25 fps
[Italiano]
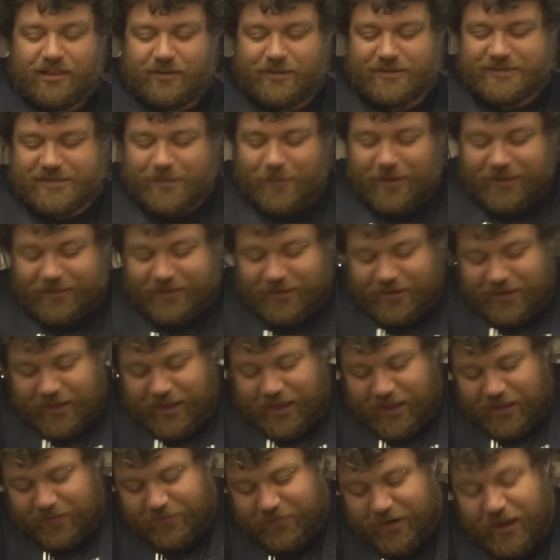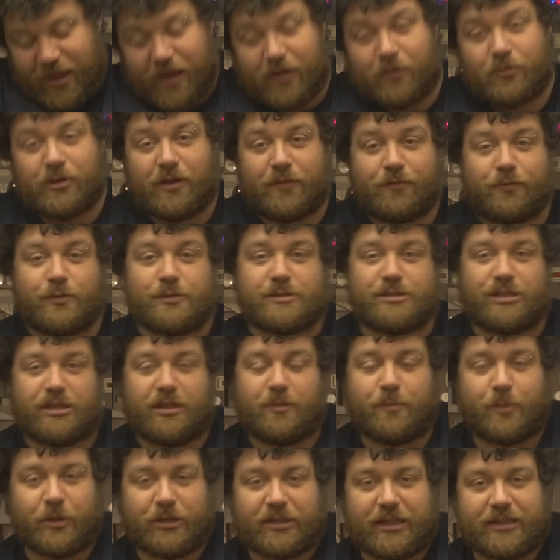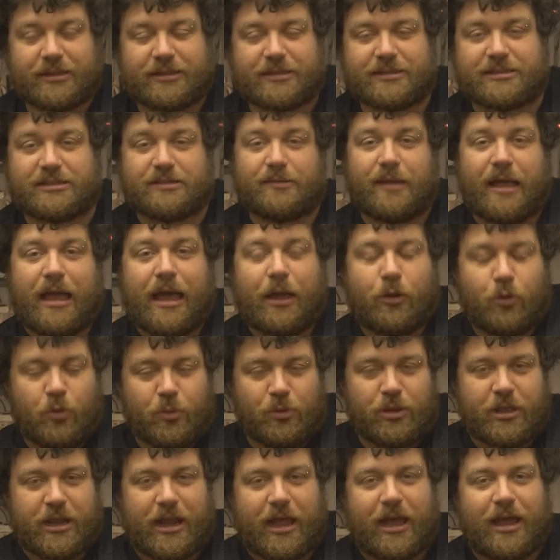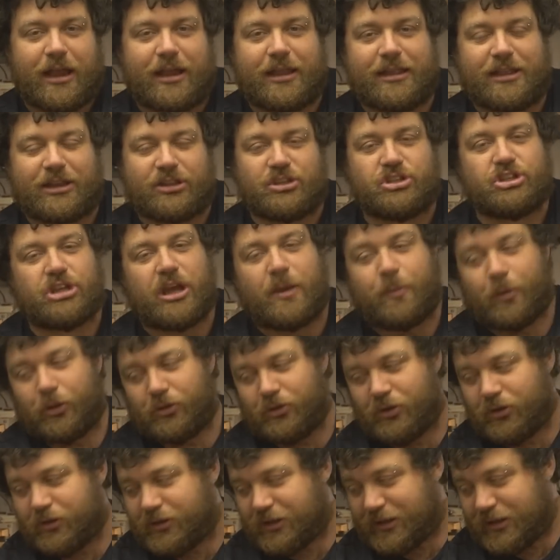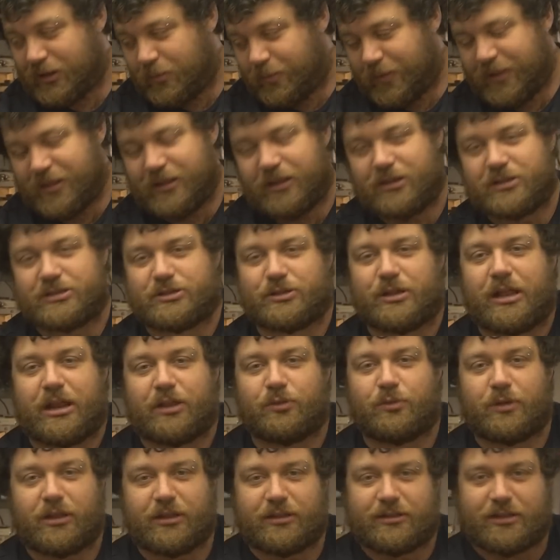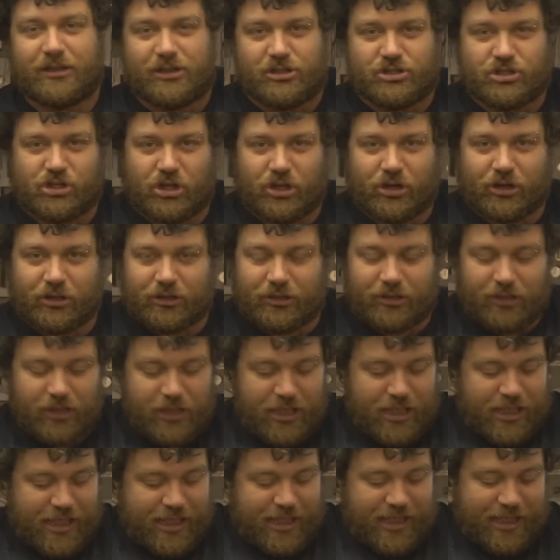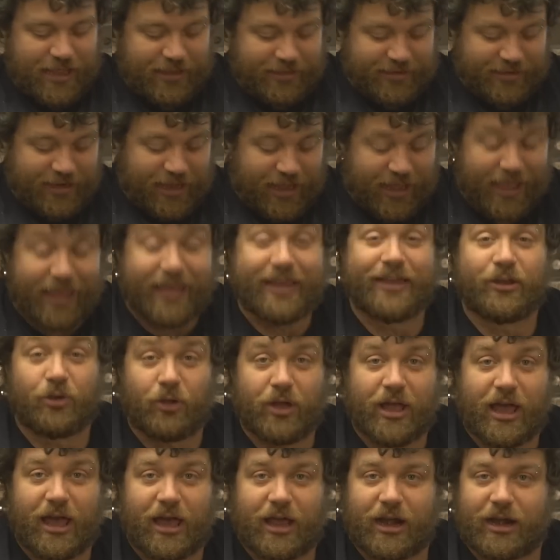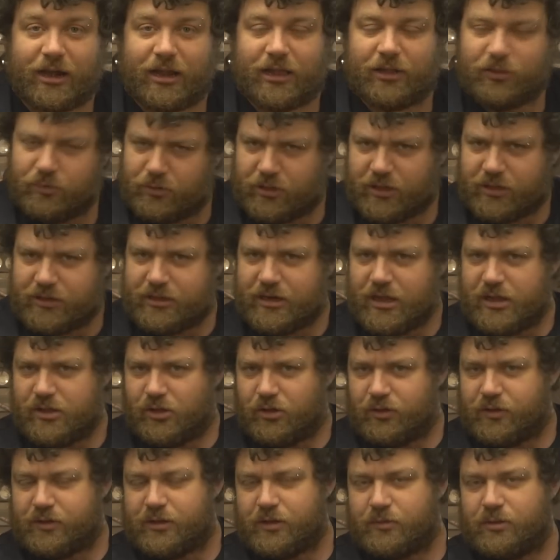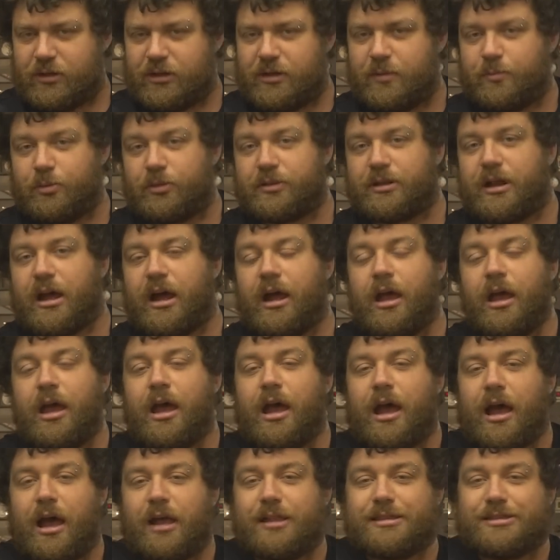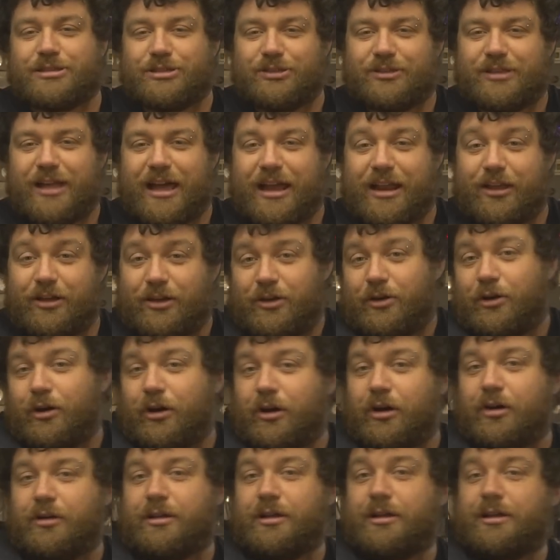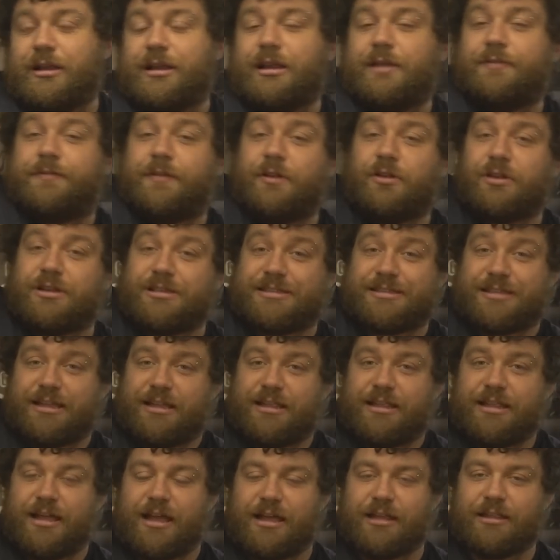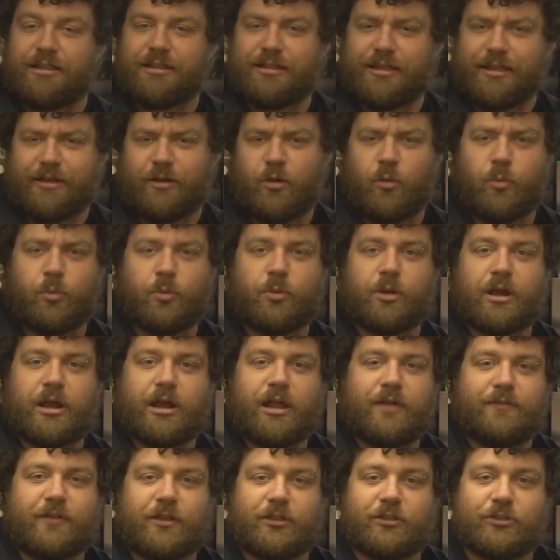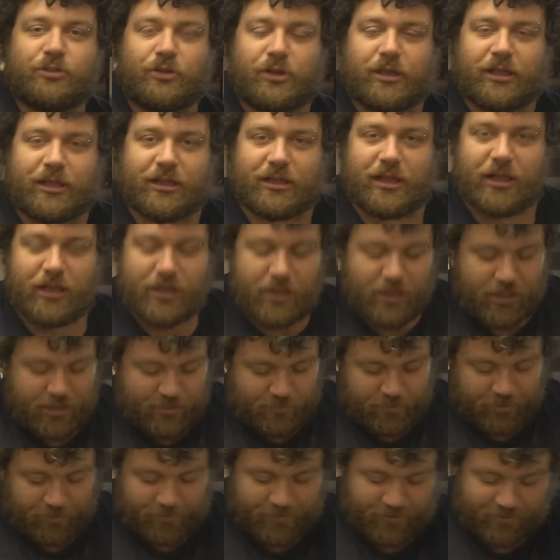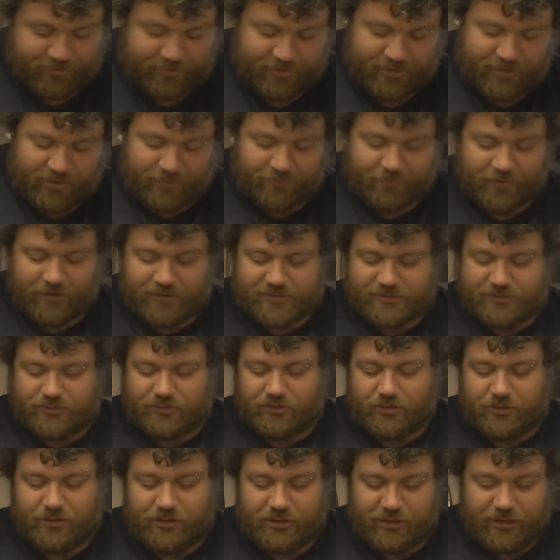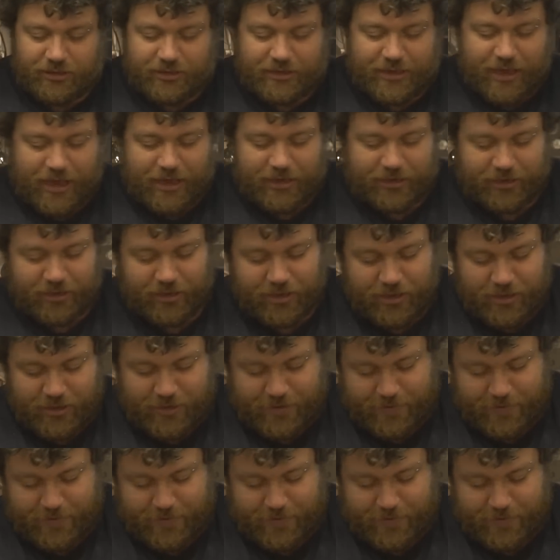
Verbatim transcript: Questa batteria avrà una funzione importantissima, accumulerà l'energia prodotta dal pannello solare durante il giorno e andrà a erogarla durante la notte, quindi potrà azionare o il filo riscaldante oppure la ventolina per mantenere fresco il cane.